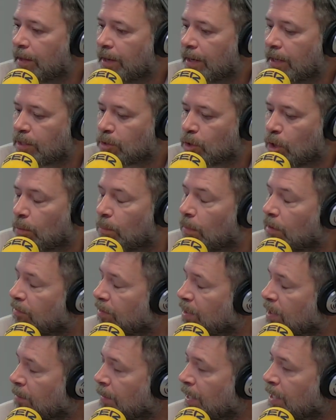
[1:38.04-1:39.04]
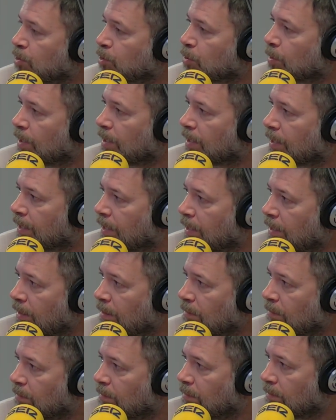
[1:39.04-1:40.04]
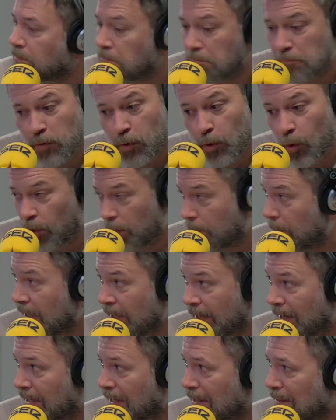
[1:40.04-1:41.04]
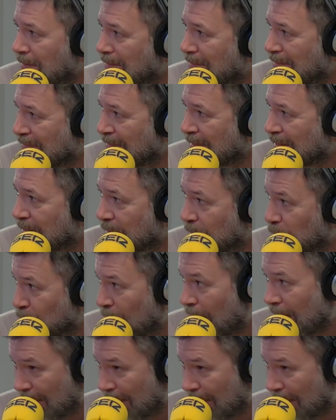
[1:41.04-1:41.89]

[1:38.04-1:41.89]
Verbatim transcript: es como firme eso el rey, no es mi rey. Ojo, eh. claro,